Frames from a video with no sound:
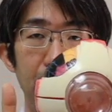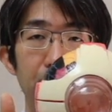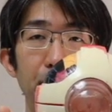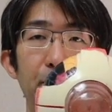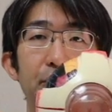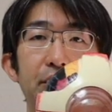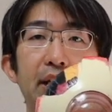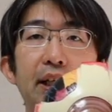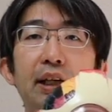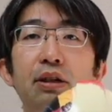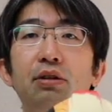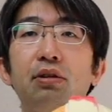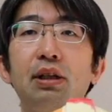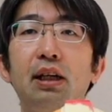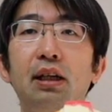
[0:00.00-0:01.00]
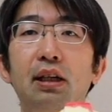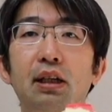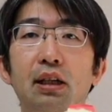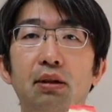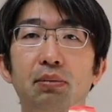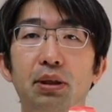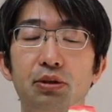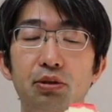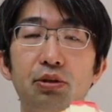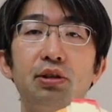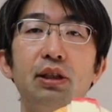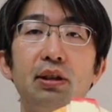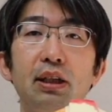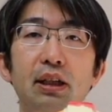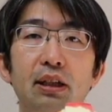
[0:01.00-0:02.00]
戻してあげるのが、まあ、手
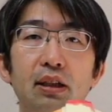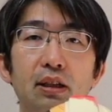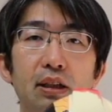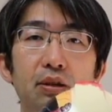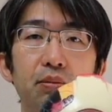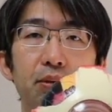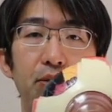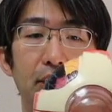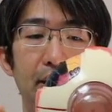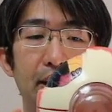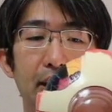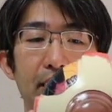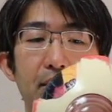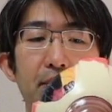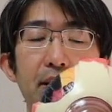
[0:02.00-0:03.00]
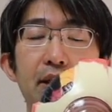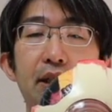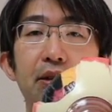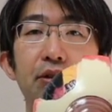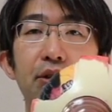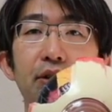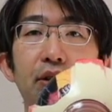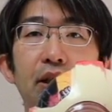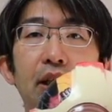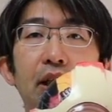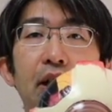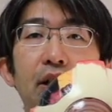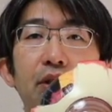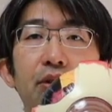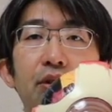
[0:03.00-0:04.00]
術なわけですけどもこうやって挟まっちゃうと
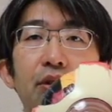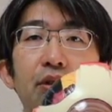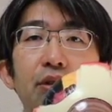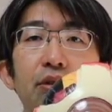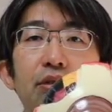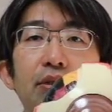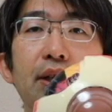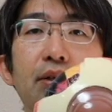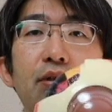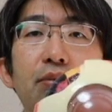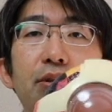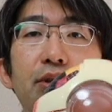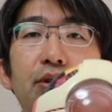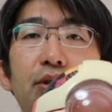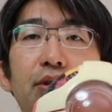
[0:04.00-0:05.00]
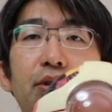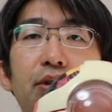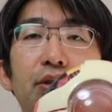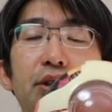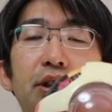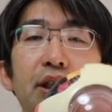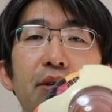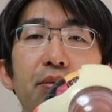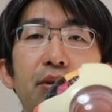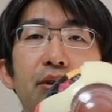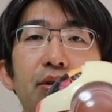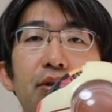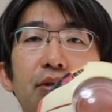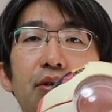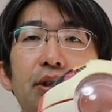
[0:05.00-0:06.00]
こ上を向こうとして
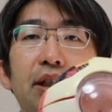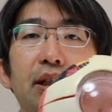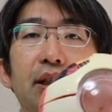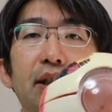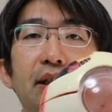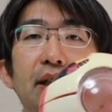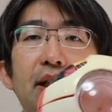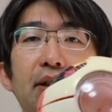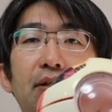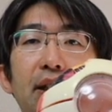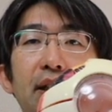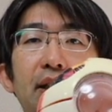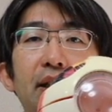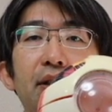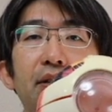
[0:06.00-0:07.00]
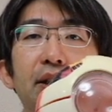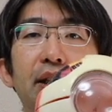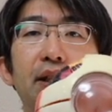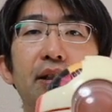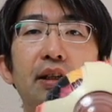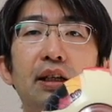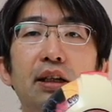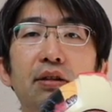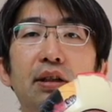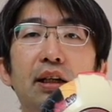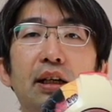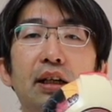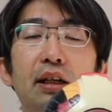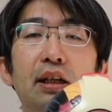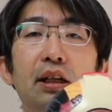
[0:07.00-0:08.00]
もここに引っかかるわけですよね。引っかかるか
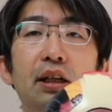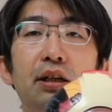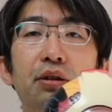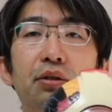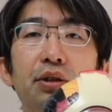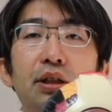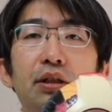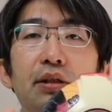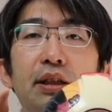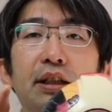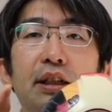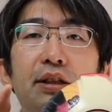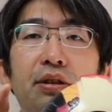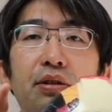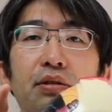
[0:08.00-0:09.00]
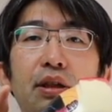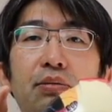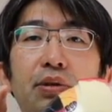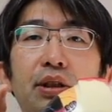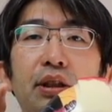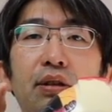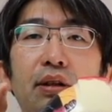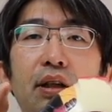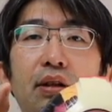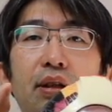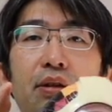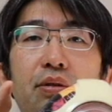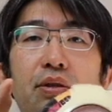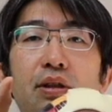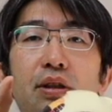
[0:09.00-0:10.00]
らこっちはちゃんと上向いてくれる
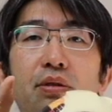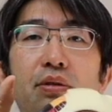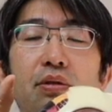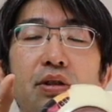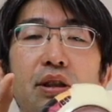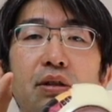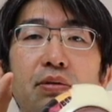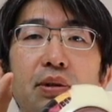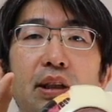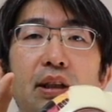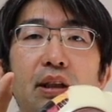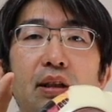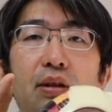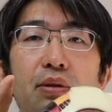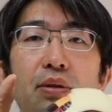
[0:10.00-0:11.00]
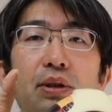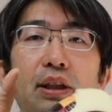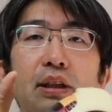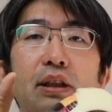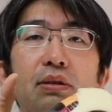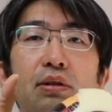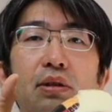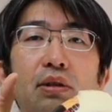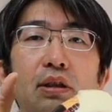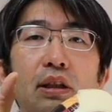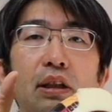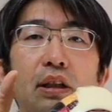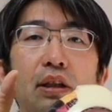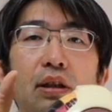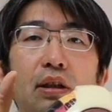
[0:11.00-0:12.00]
けどこっちはちょっとしか向かない。こうなっちゃう
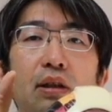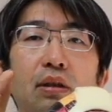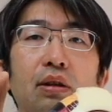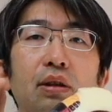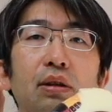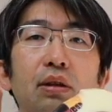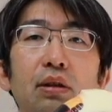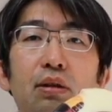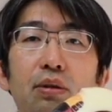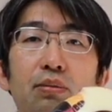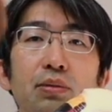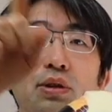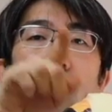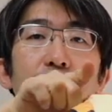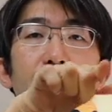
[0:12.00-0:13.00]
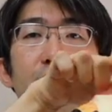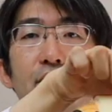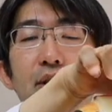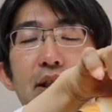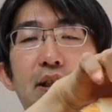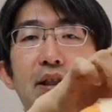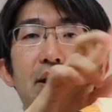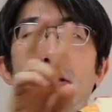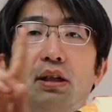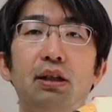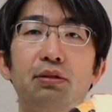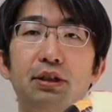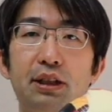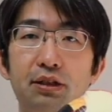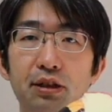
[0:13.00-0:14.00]
と向く方向が違うか
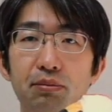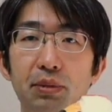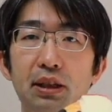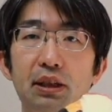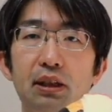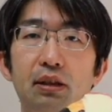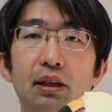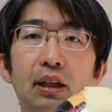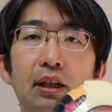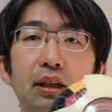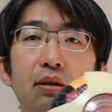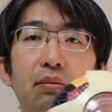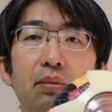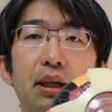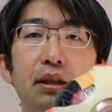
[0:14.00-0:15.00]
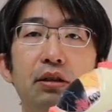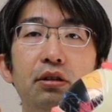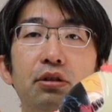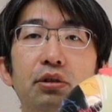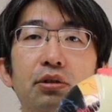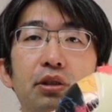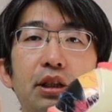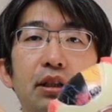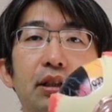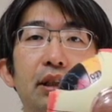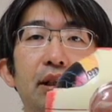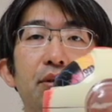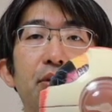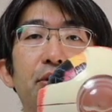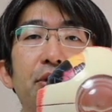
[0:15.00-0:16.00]
らふたつに見えちゃう。でもまっすぐの時っ
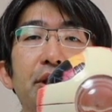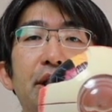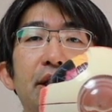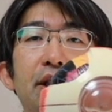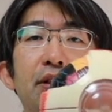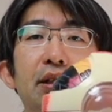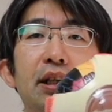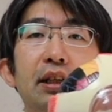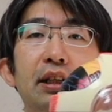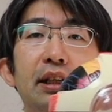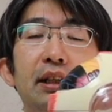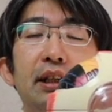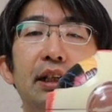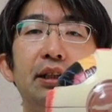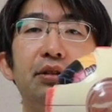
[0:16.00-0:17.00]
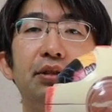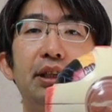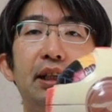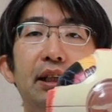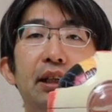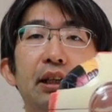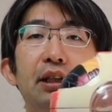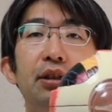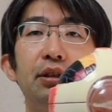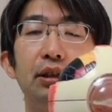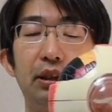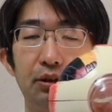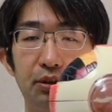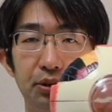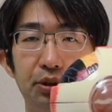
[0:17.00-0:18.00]
てここの筋肉関係ないので
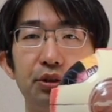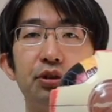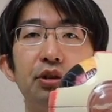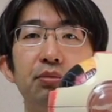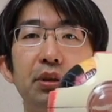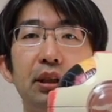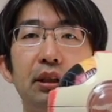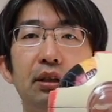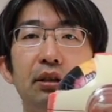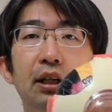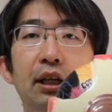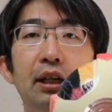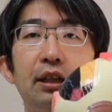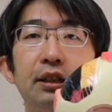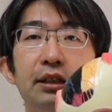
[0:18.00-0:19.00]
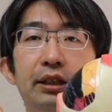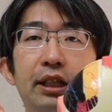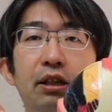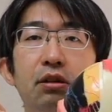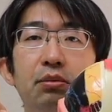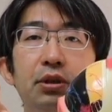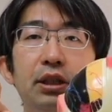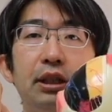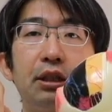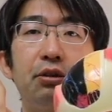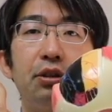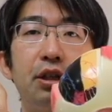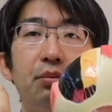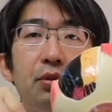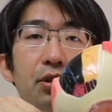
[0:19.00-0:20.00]
あのひとつに見えてる。下を向いた
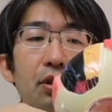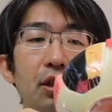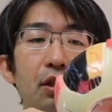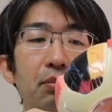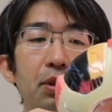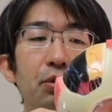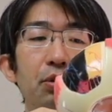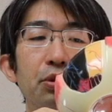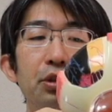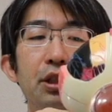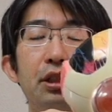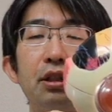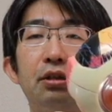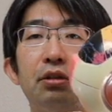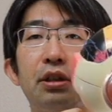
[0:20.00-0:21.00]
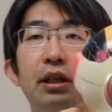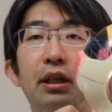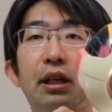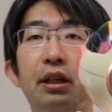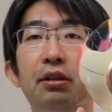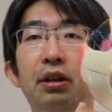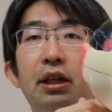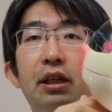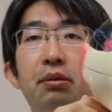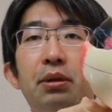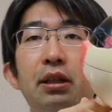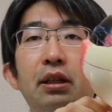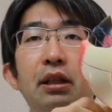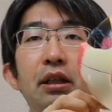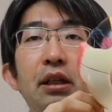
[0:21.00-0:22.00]
時も、まあ、ここの筋肉ってあの挟
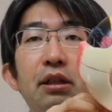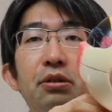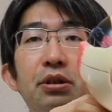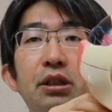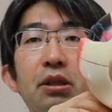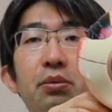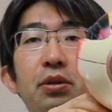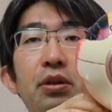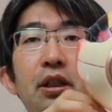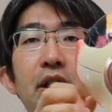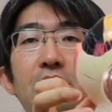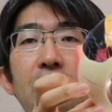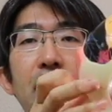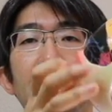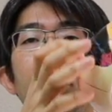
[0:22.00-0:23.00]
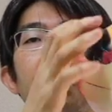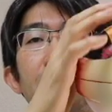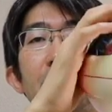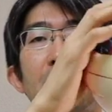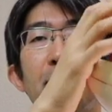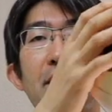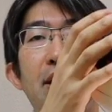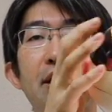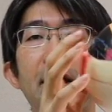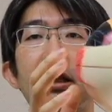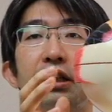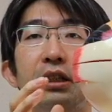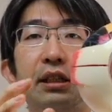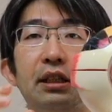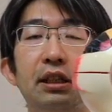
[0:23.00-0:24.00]
まってたとしてもあのあんま関係
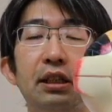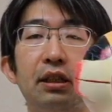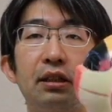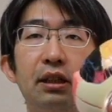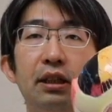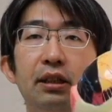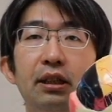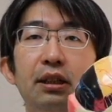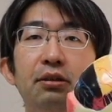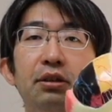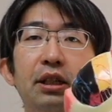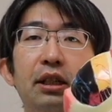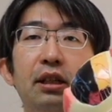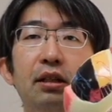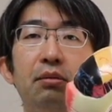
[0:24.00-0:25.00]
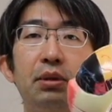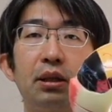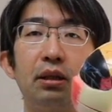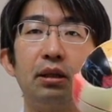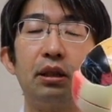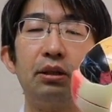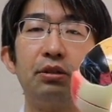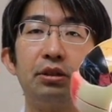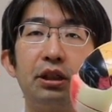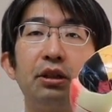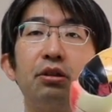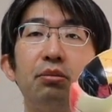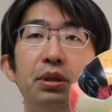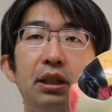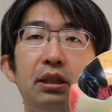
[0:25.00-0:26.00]
ないじゃないですか。なので、まあ、あのちゃ
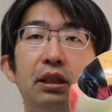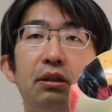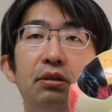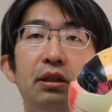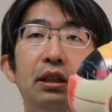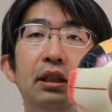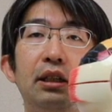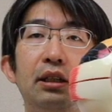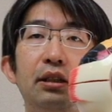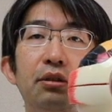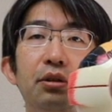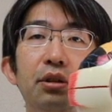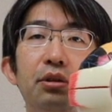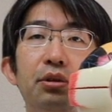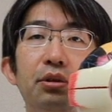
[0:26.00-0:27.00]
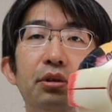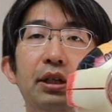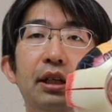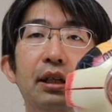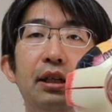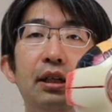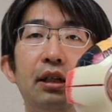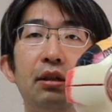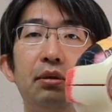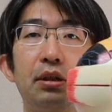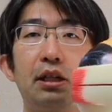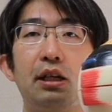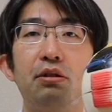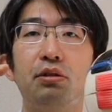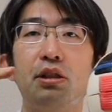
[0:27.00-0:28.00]
んと見えちゃうということで、まあ、
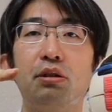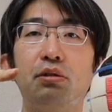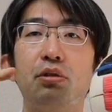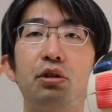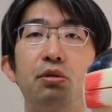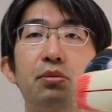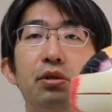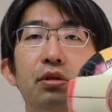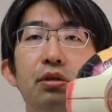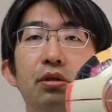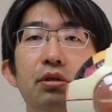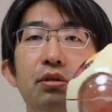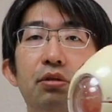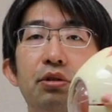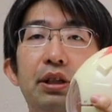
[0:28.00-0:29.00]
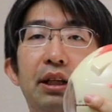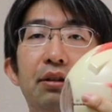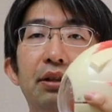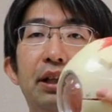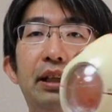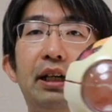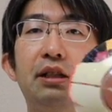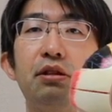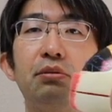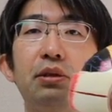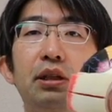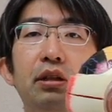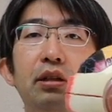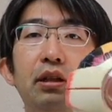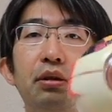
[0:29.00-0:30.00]
左右に行く時もこうなので大丈夫
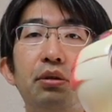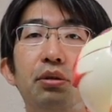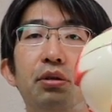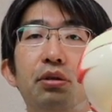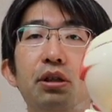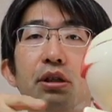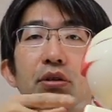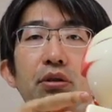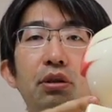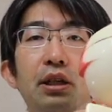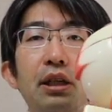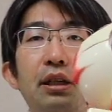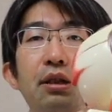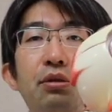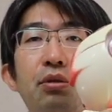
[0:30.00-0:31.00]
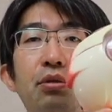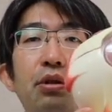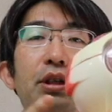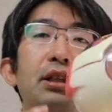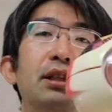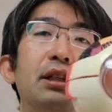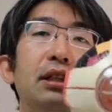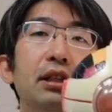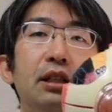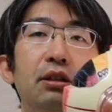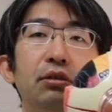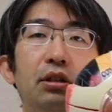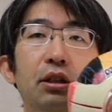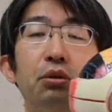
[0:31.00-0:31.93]
です。こう行く時だけここを引っかかっちゃうっ